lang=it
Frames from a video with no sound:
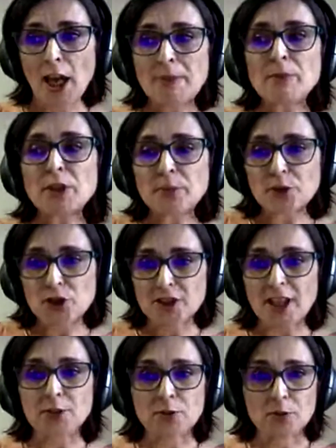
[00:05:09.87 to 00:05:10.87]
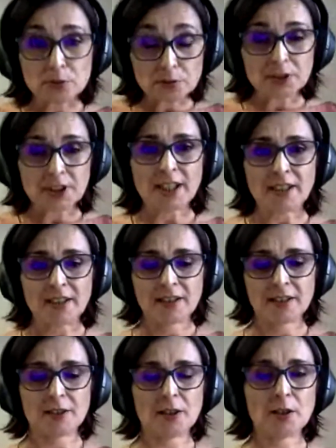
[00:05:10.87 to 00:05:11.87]
Abbiamo riprogettato un,
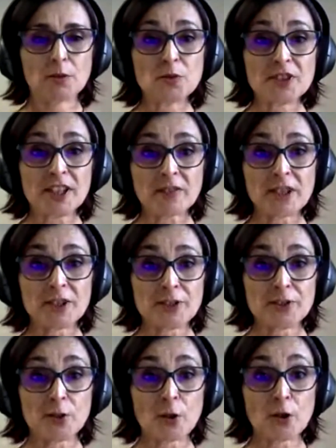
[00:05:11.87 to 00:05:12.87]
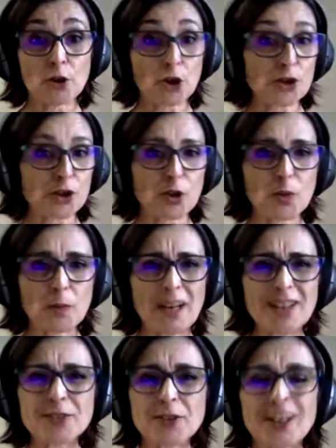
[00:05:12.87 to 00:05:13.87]
eh, un, servizio grosso e
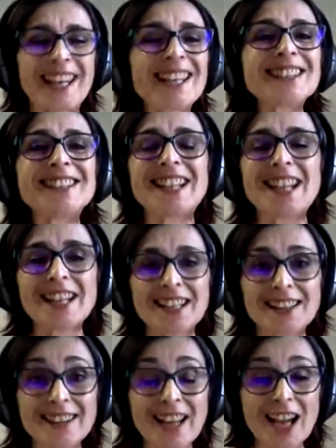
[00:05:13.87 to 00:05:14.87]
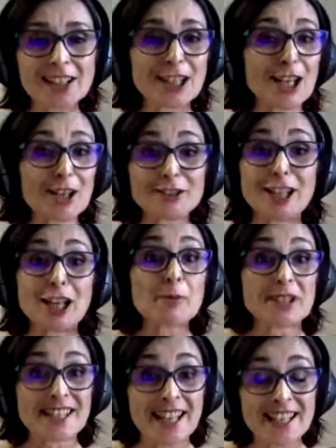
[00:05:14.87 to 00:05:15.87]
complesso che nella realtà della,
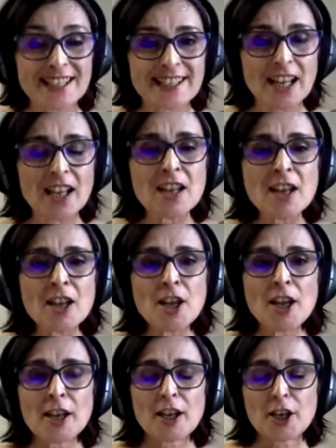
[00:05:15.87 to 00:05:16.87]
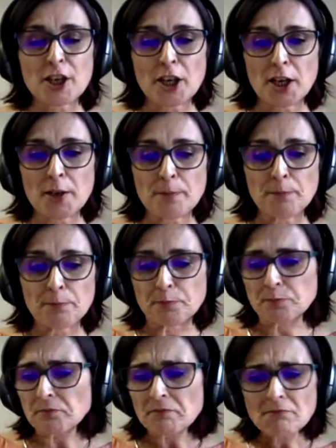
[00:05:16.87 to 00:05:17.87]
della presenza ehm,